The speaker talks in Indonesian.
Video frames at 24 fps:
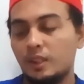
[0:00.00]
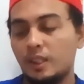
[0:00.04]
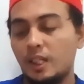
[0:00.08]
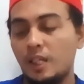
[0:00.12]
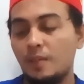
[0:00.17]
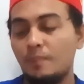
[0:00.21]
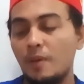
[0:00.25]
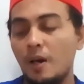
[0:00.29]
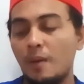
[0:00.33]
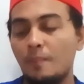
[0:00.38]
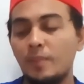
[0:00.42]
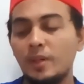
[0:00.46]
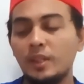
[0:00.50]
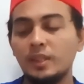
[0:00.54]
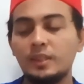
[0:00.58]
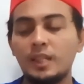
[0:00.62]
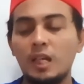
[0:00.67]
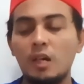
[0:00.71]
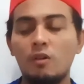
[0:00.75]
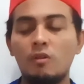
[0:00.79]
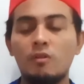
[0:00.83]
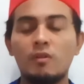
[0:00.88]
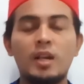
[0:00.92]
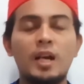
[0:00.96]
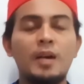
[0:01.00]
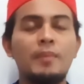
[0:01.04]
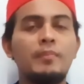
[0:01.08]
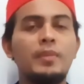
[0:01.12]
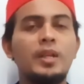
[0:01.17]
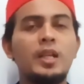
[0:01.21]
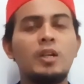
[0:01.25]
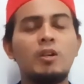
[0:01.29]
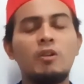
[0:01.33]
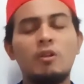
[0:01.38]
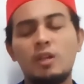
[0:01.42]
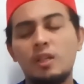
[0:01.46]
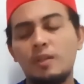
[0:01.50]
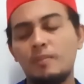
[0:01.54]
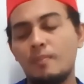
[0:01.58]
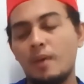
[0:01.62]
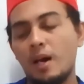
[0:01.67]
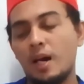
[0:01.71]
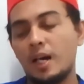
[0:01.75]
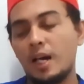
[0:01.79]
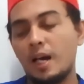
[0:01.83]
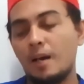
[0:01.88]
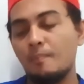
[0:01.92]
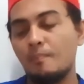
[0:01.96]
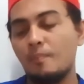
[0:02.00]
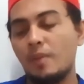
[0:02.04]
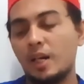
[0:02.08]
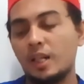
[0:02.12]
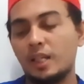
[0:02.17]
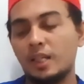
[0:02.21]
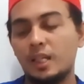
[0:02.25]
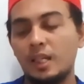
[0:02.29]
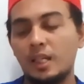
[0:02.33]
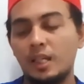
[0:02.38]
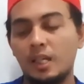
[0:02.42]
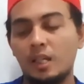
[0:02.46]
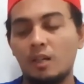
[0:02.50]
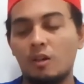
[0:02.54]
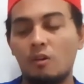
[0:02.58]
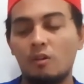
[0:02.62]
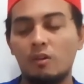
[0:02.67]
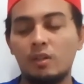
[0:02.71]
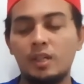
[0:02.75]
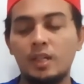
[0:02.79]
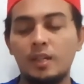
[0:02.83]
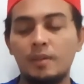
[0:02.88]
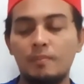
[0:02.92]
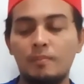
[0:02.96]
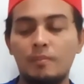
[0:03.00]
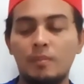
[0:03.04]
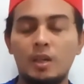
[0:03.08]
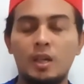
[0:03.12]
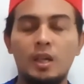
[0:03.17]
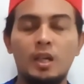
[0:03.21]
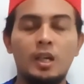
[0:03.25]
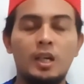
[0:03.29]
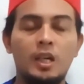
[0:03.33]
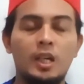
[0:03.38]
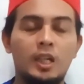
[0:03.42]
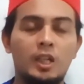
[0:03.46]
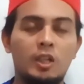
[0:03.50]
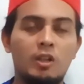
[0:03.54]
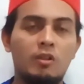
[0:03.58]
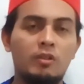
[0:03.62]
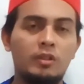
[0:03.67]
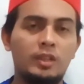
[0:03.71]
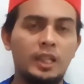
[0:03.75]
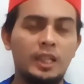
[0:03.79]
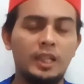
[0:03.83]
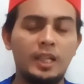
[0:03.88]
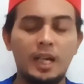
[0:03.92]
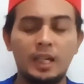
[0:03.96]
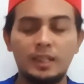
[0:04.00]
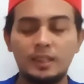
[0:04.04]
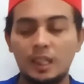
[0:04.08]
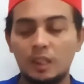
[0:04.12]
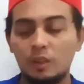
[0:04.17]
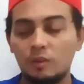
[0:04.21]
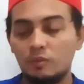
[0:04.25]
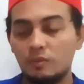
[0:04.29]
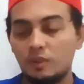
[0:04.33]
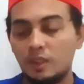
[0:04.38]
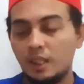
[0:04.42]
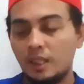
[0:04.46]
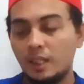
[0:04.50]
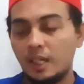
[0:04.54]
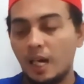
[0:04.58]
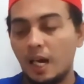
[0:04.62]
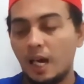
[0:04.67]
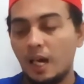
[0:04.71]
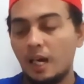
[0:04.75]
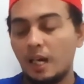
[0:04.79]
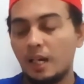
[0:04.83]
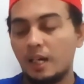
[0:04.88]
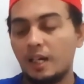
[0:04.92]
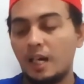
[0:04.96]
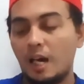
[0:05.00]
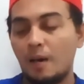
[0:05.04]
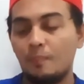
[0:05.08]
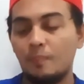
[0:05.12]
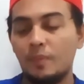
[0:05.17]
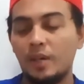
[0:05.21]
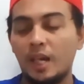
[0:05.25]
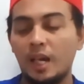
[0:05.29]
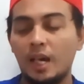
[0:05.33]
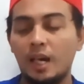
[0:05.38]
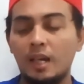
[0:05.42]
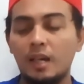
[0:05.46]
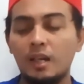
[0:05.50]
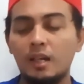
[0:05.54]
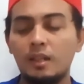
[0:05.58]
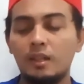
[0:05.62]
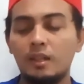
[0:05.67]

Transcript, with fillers: Jadi Babinsa Koramil 05 Kampar Kiri Kodim 0313 KPR